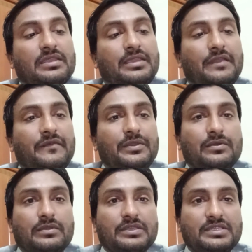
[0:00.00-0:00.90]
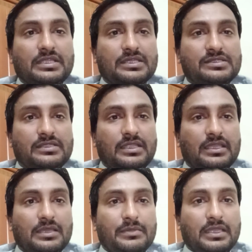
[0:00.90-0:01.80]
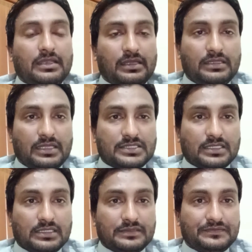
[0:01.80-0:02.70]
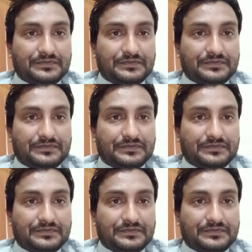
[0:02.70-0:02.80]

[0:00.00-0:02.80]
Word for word: ये वीडियो किसी ना किसी तरीके मैं नहीं देख सका